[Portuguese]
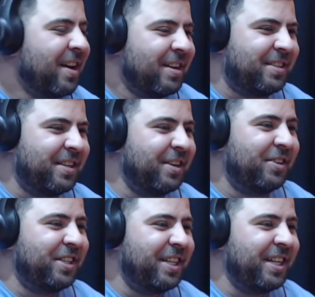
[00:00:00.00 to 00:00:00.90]

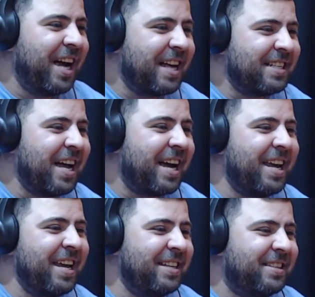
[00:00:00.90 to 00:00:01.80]
Cirurgias
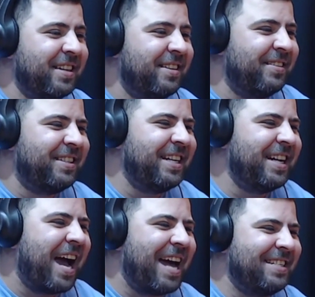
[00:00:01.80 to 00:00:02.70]
daqui,
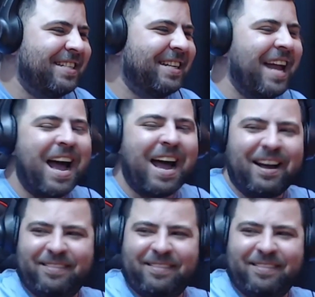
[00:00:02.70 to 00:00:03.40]
cirurgias de lá.